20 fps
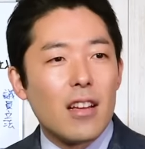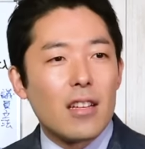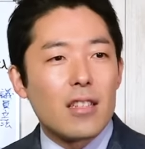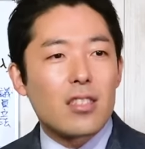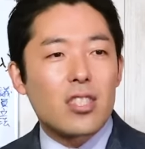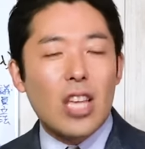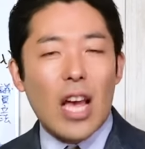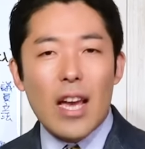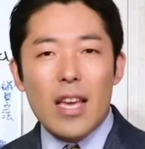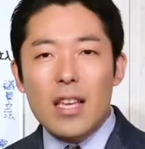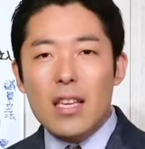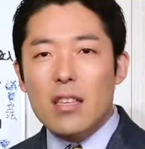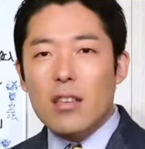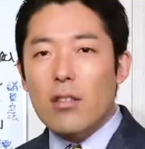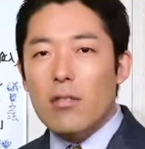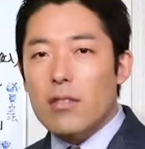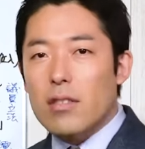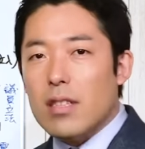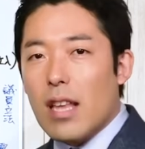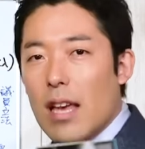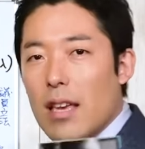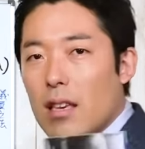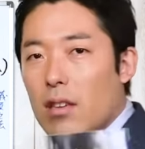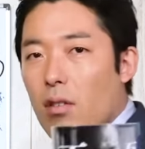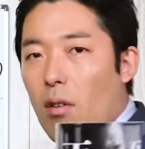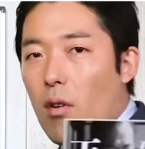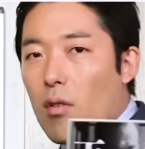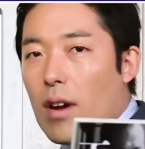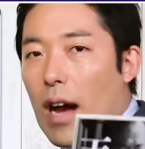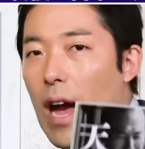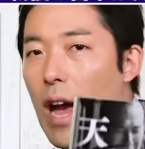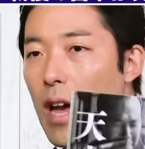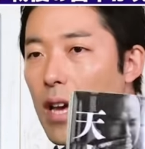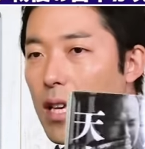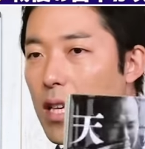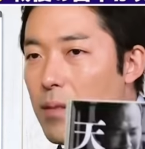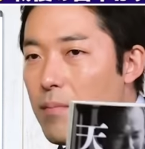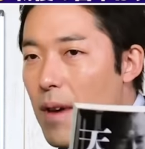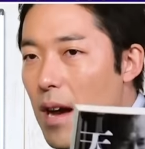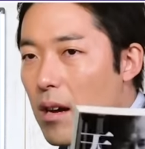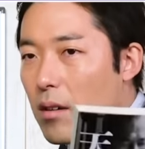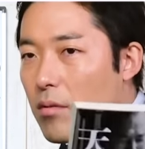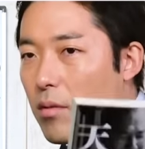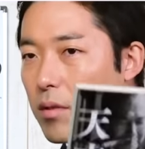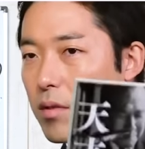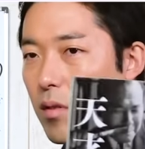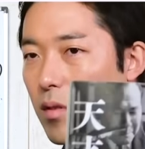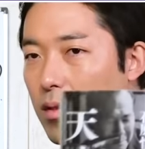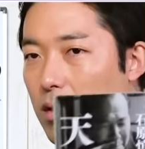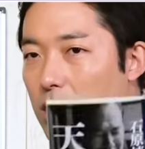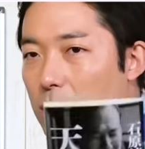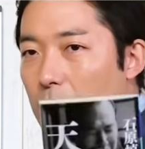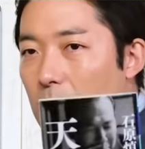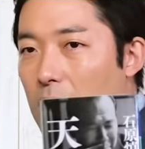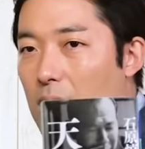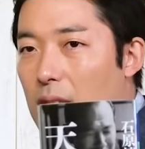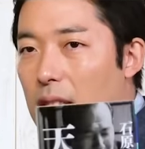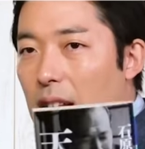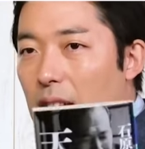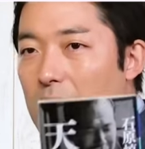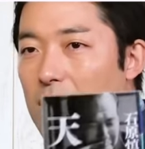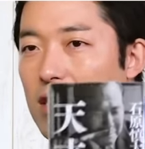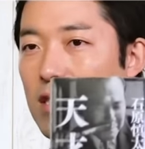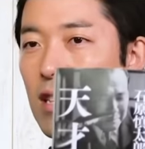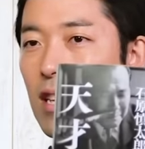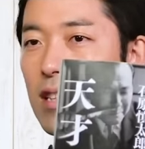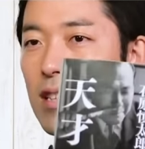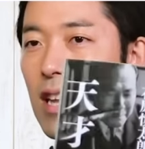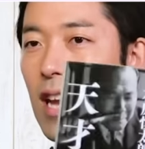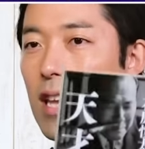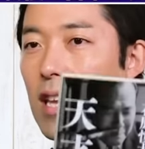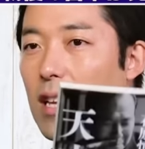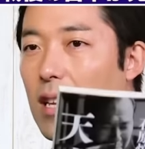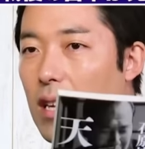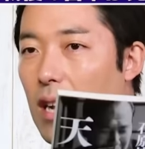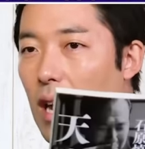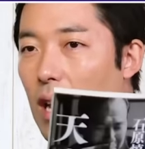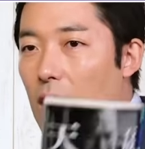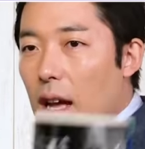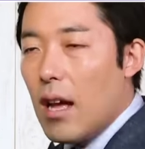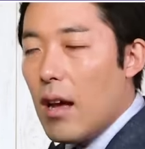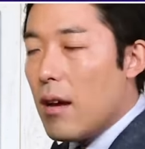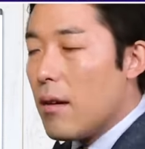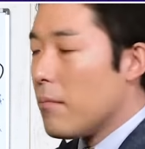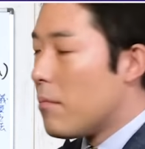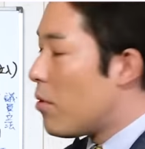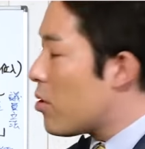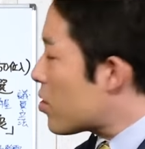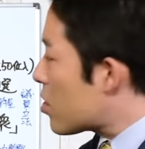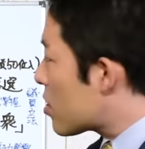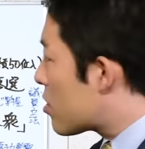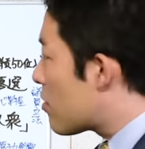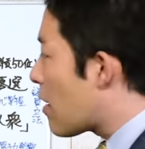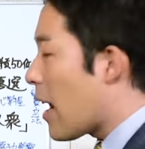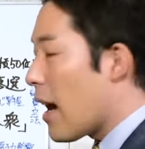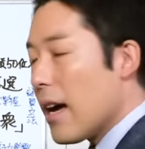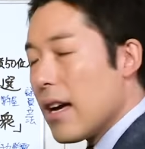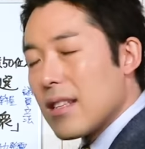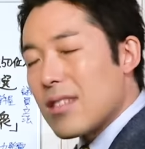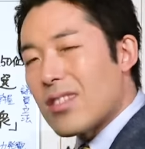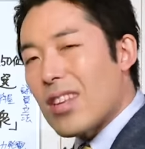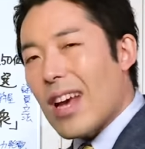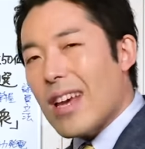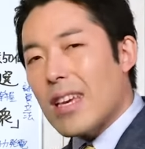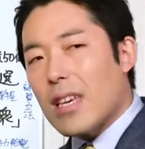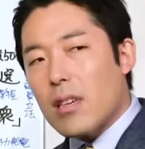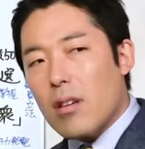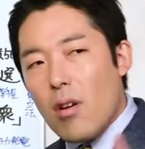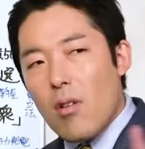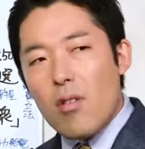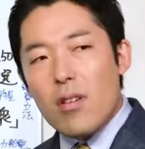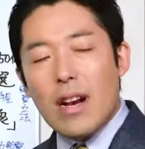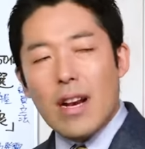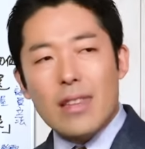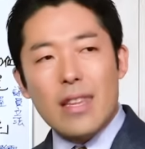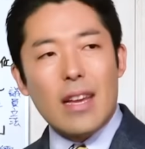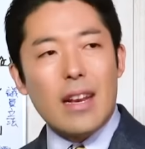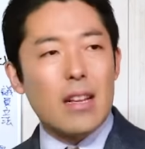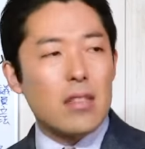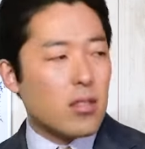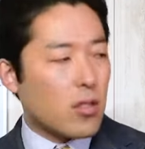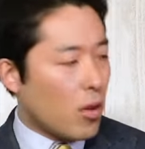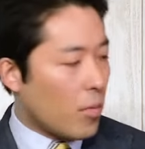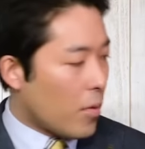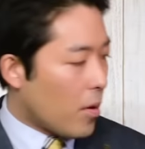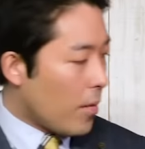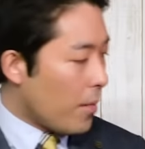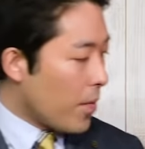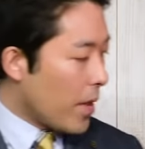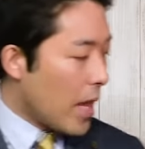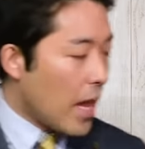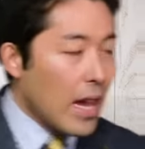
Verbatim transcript: 再再評価今こそすべきなんじゃないかもしくは再評価ならずとも